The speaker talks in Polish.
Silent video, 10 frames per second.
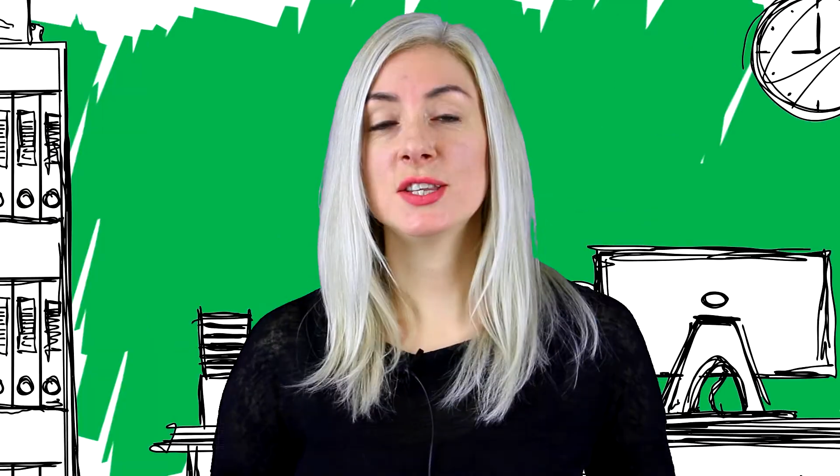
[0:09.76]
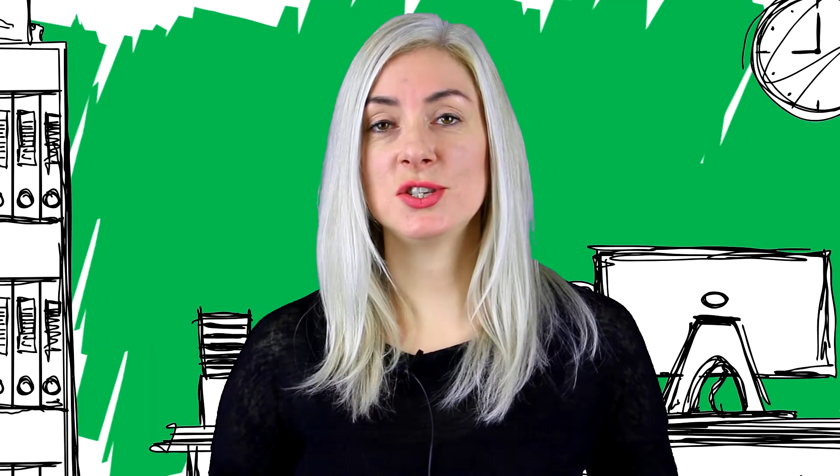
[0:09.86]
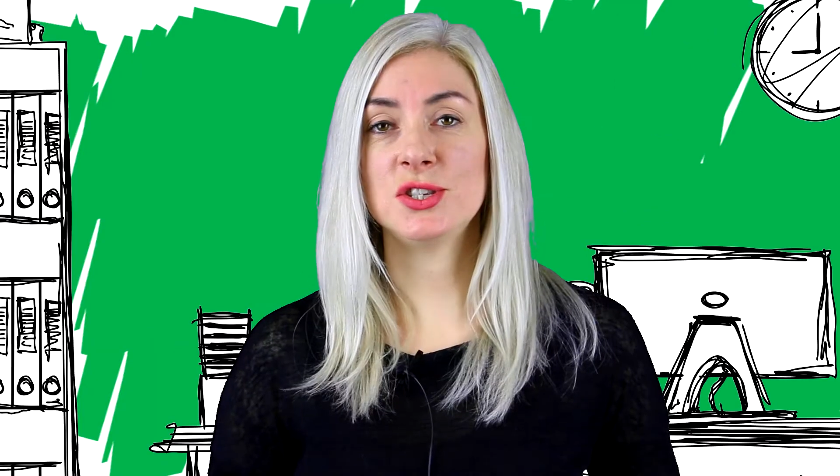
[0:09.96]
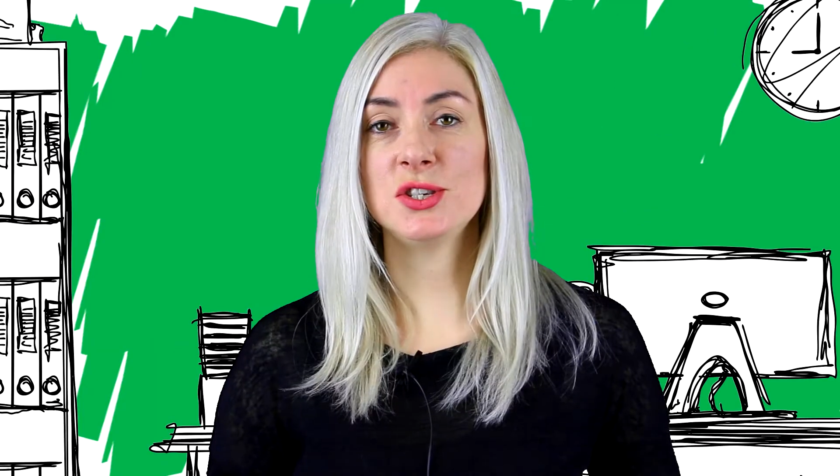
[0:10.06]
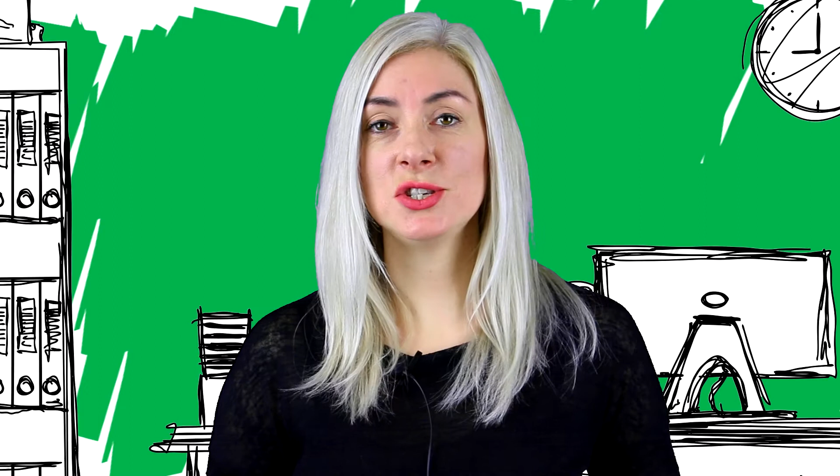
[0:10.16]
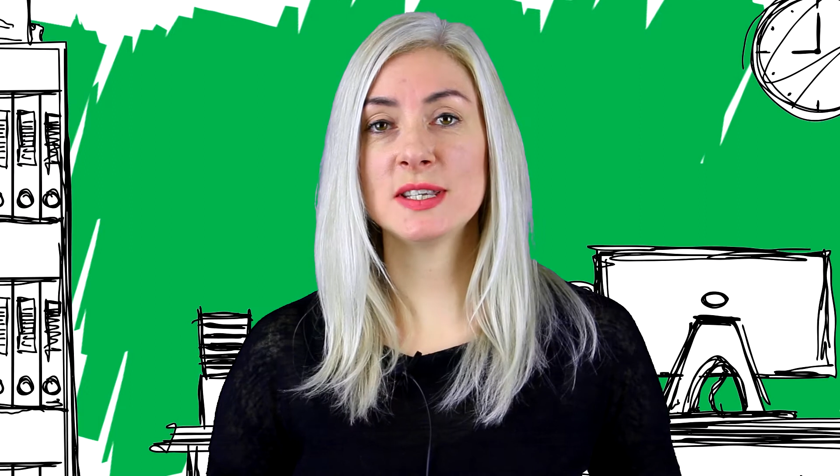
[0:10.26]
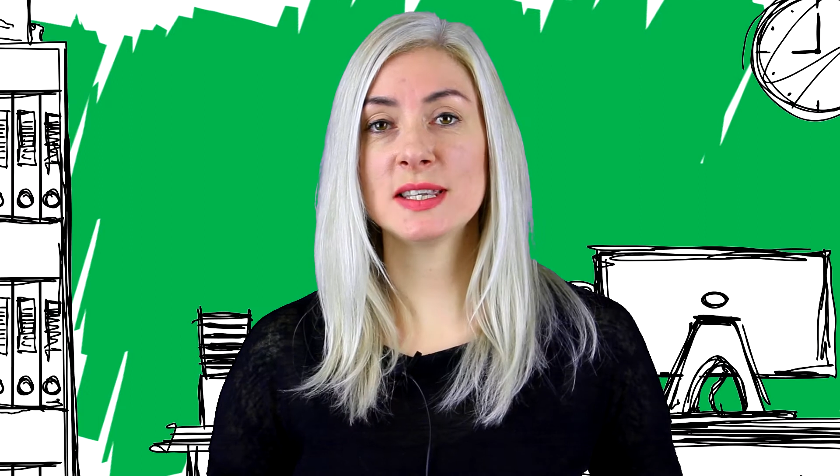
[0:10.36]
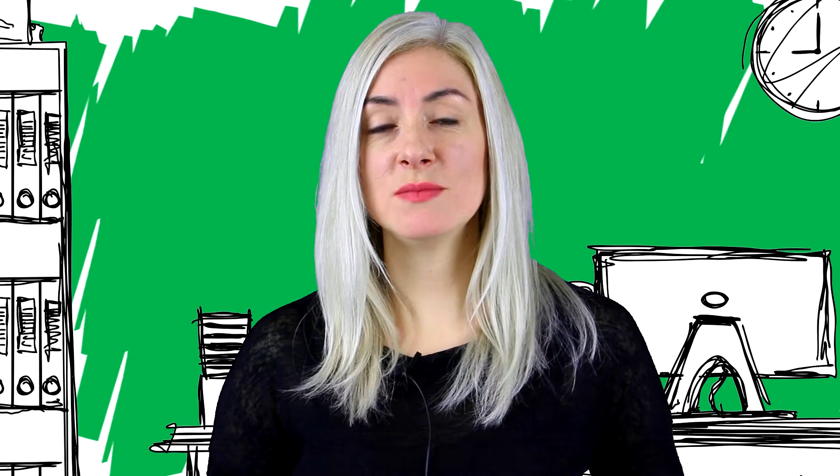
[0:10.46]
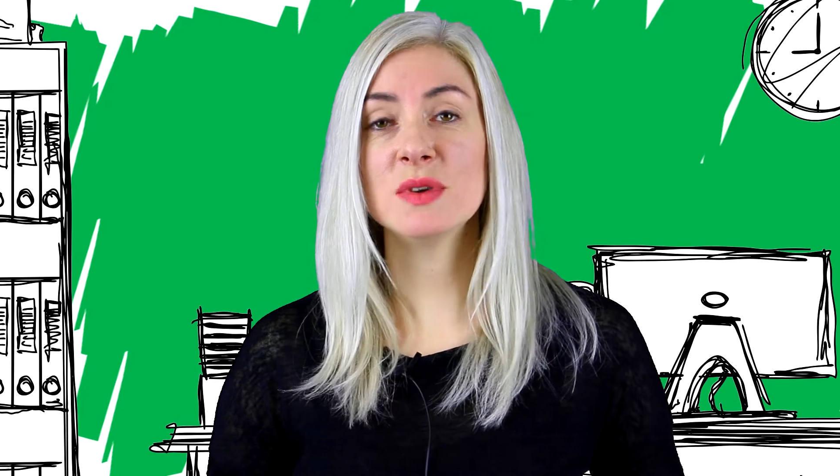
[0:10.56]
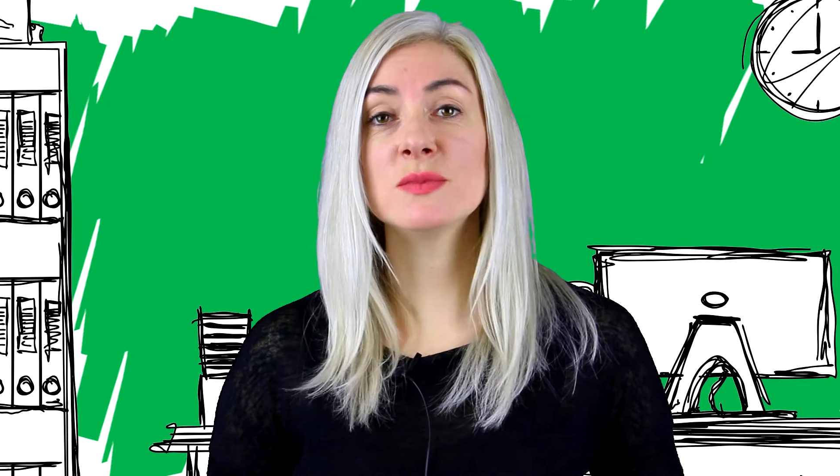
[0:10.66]
Dziś
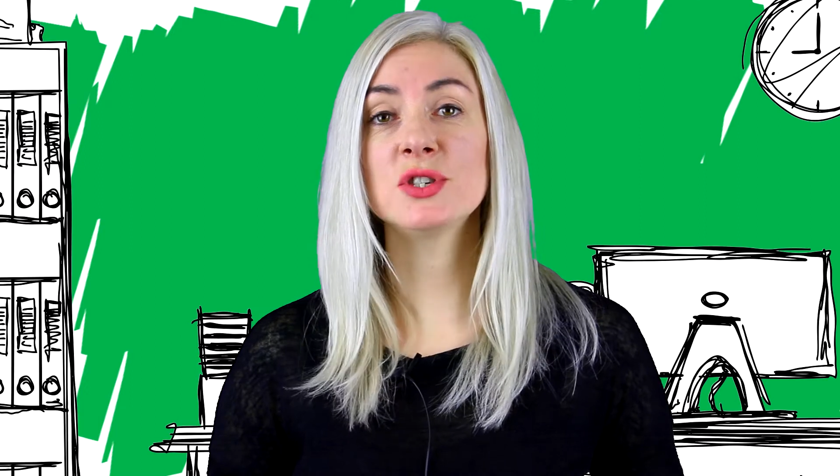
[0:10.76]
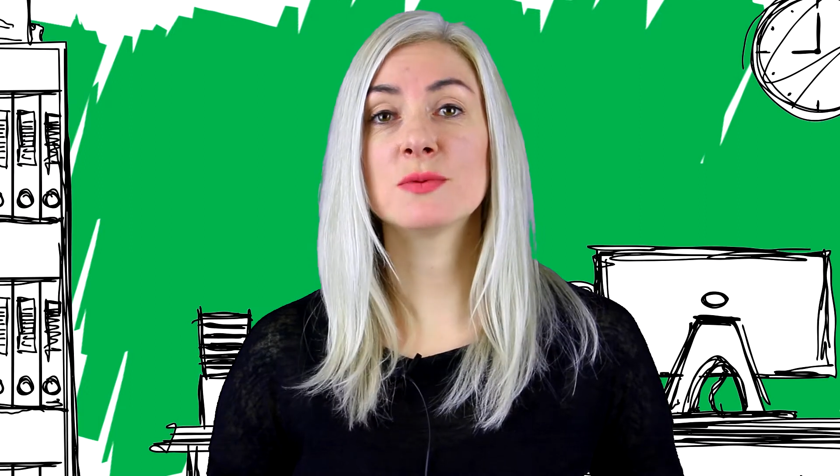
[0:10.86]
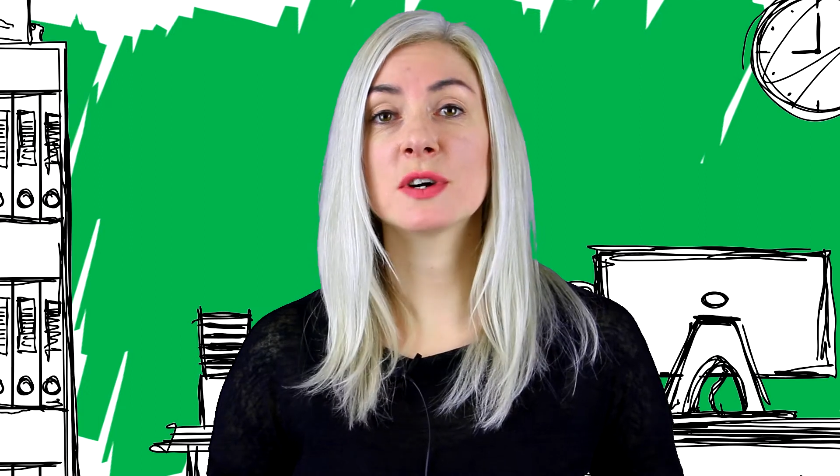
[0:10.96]
zajmiemy się